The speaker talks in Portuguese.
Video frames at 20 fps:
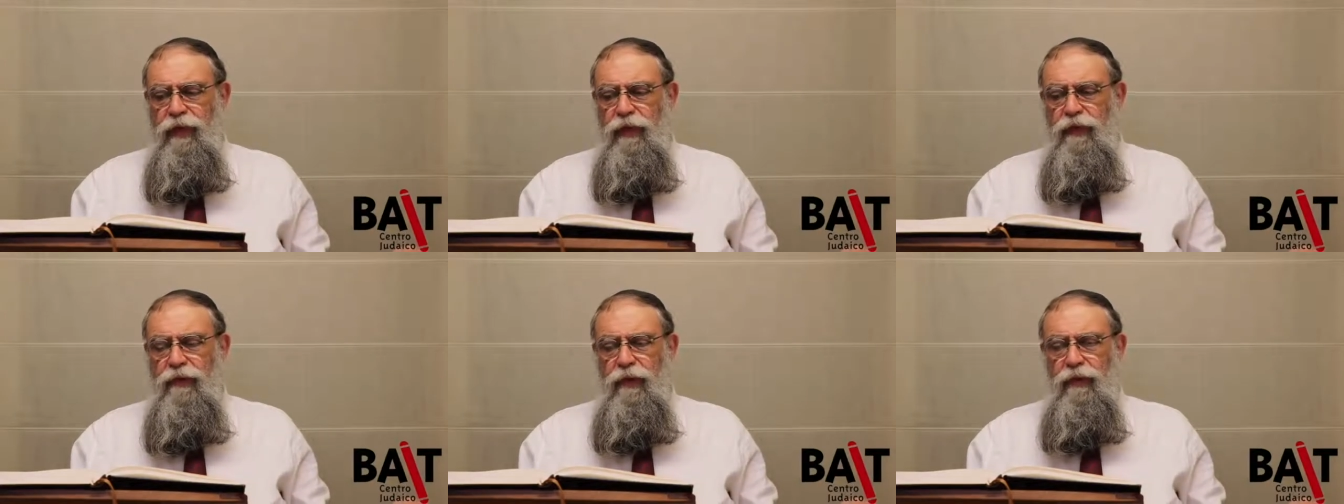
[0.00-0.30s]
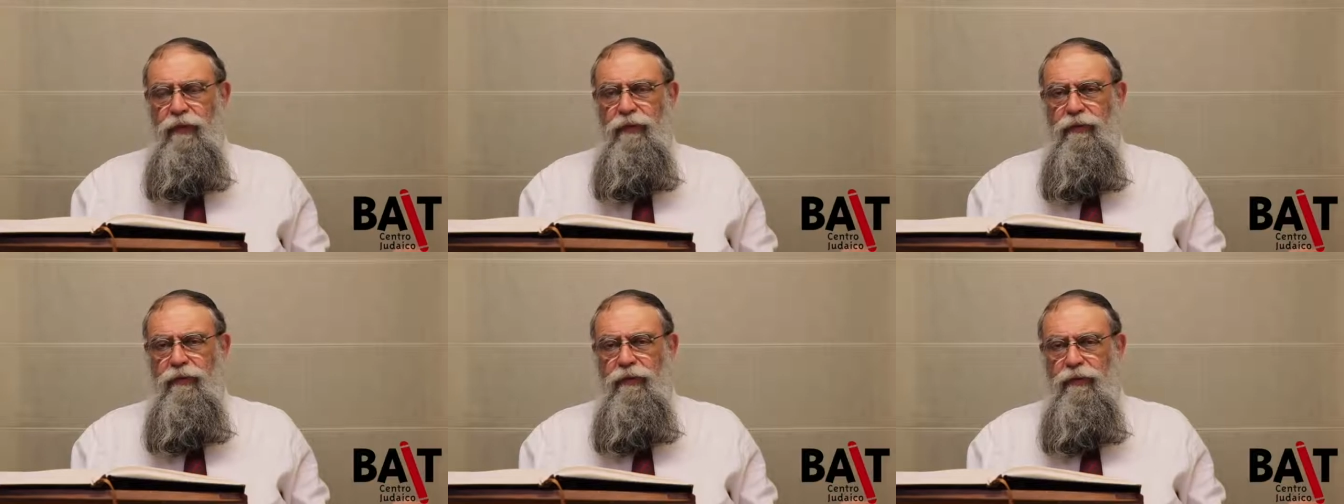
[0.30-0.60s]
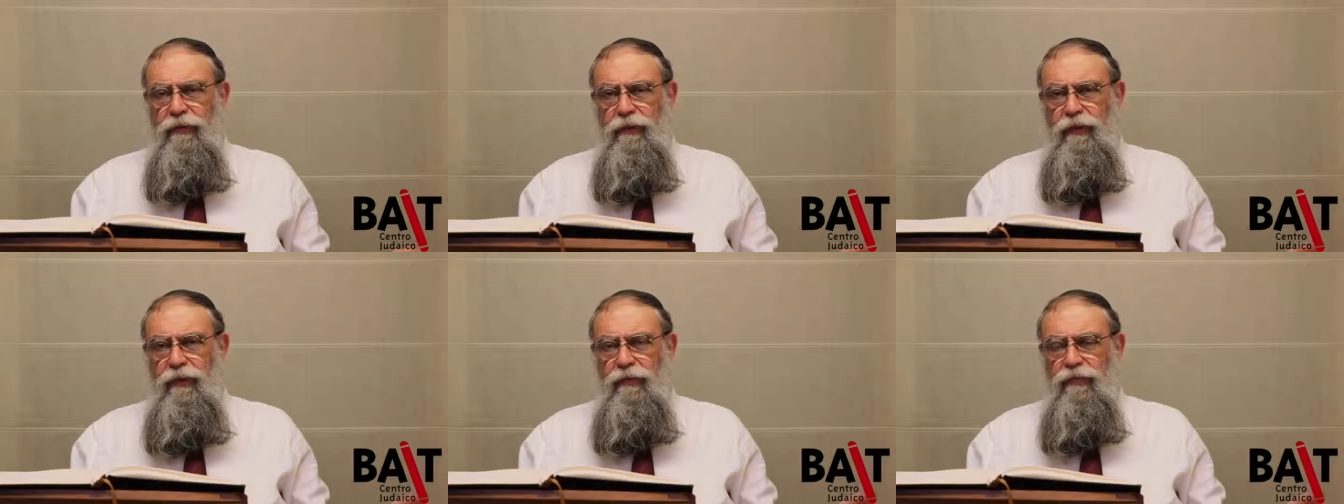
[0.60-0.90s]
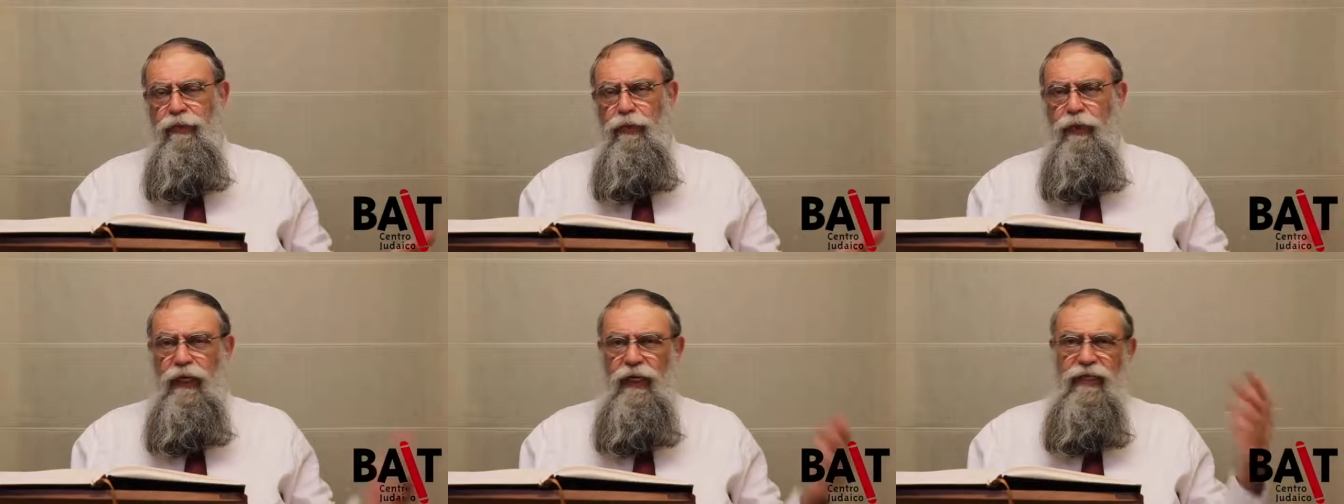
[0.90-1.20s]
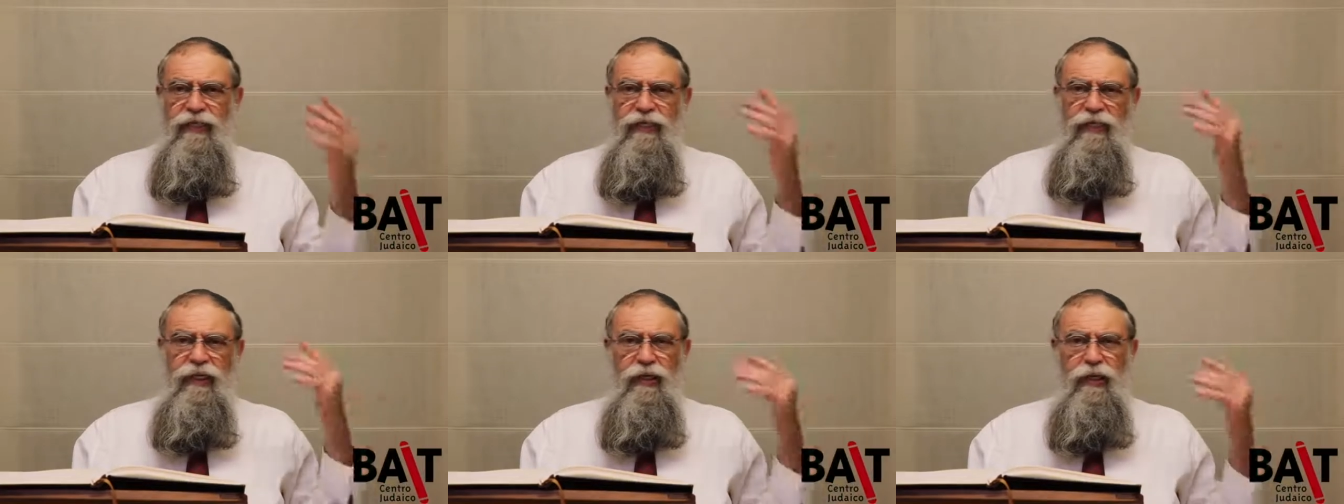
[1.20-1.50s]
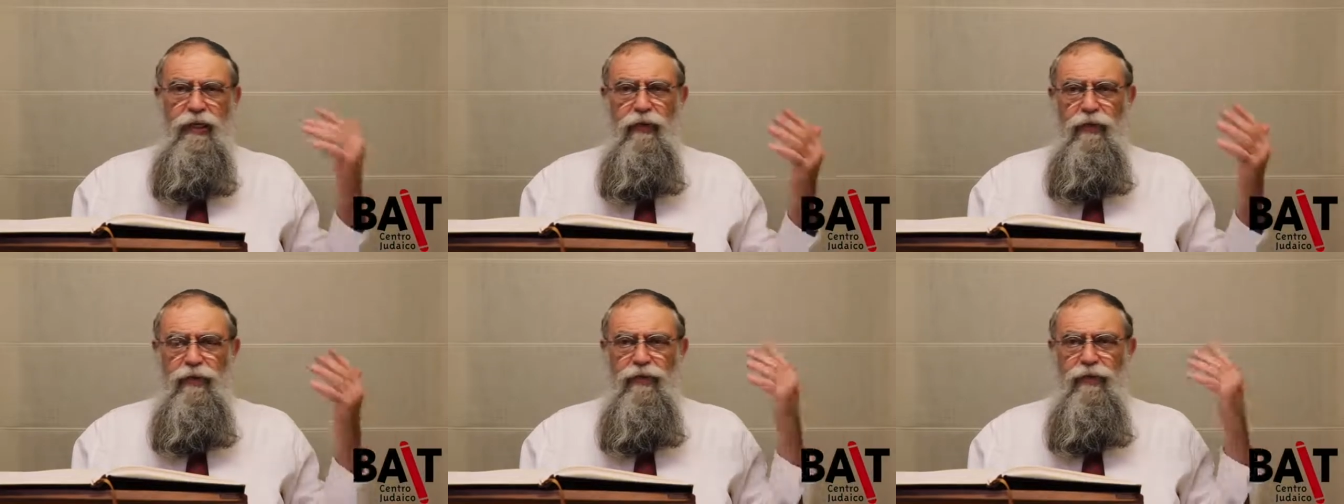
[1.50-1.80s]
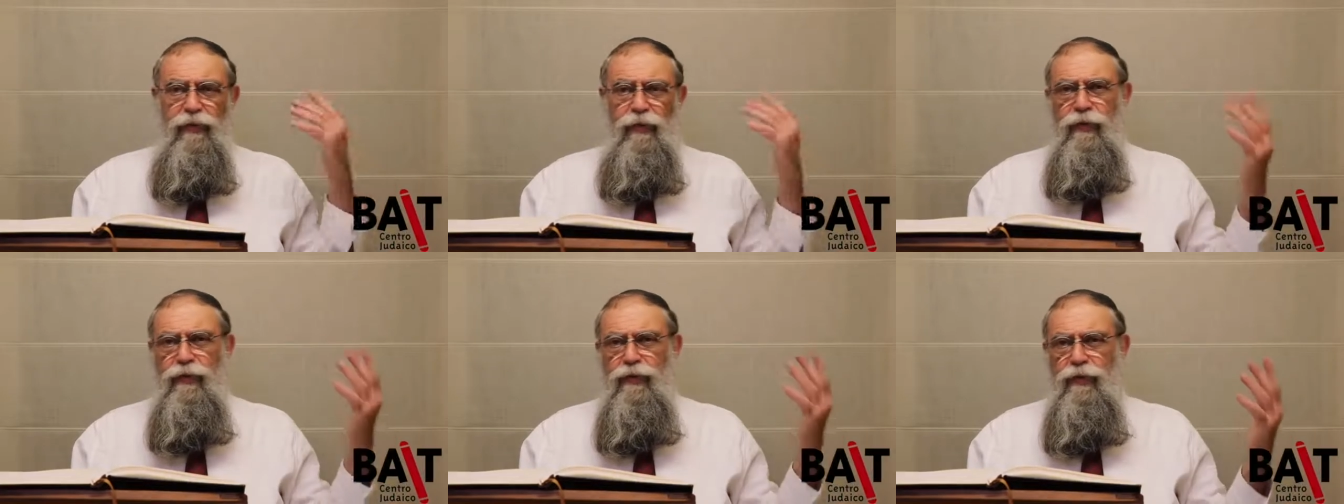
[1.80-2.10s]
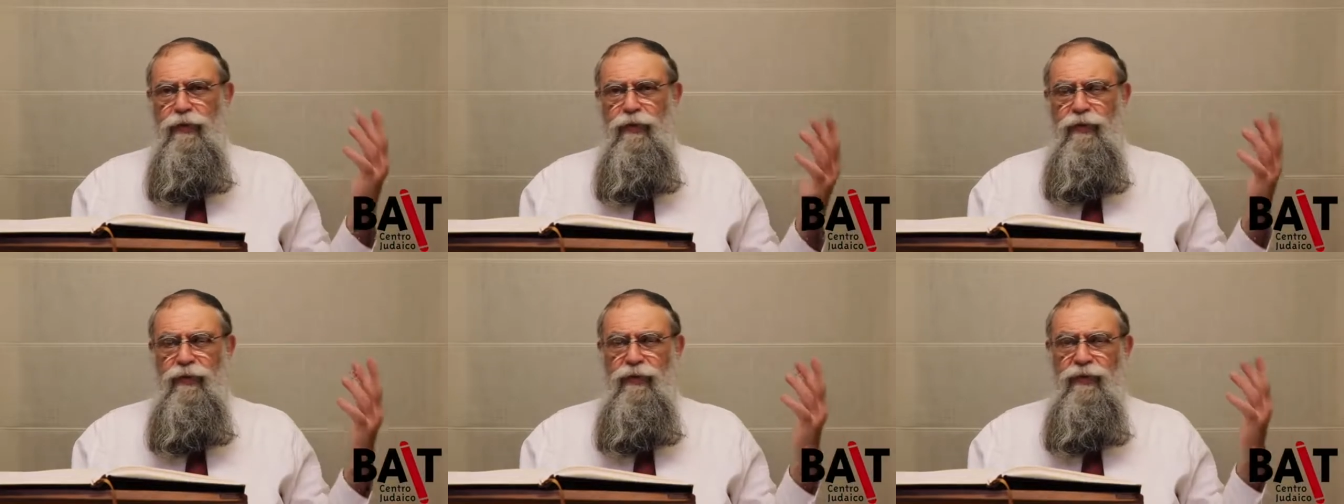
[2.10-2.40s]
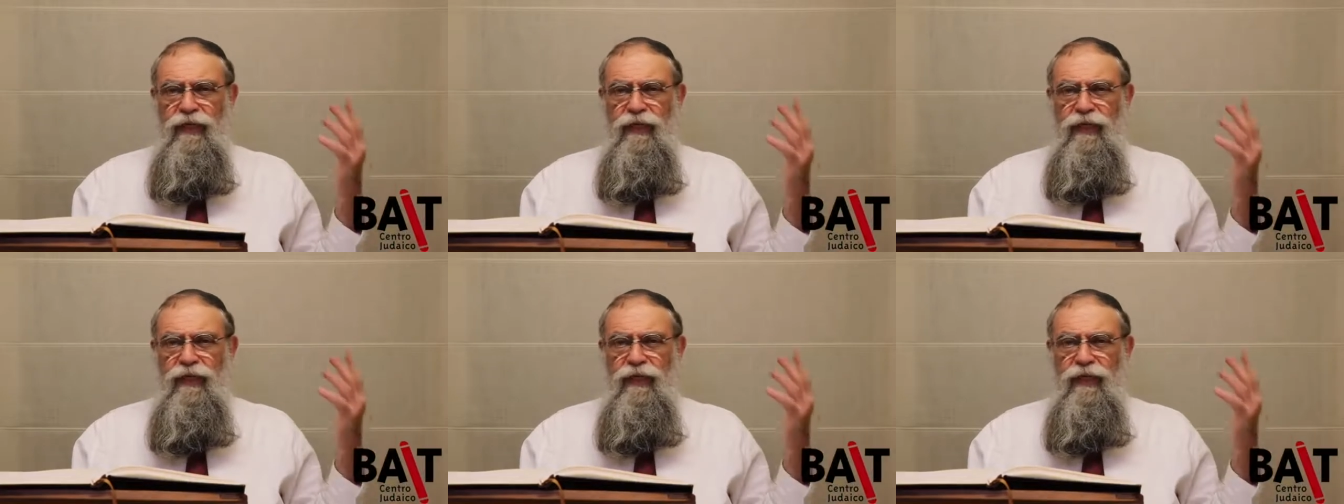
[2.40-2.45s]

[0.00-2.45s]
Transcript: Então, influência, o fluxo